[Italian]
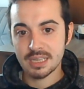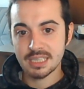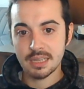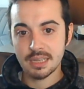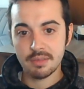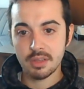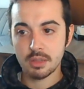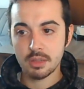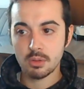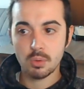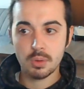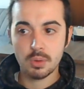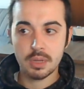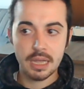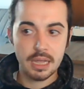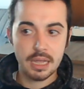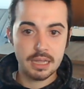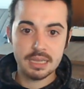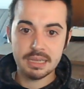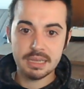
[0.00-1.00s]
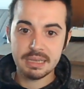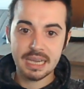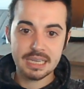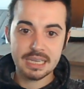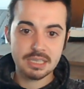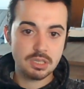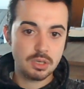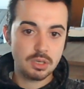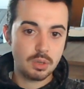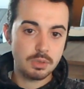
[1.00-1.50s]
se vedono che gli
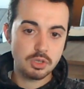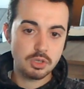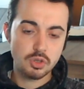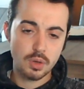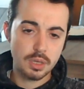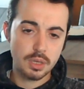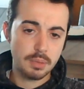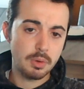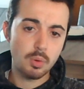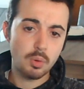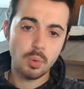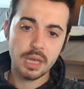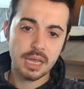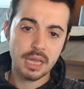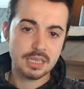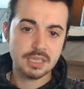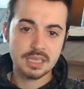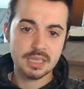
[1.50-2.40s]
incassi cominciano a diminuire,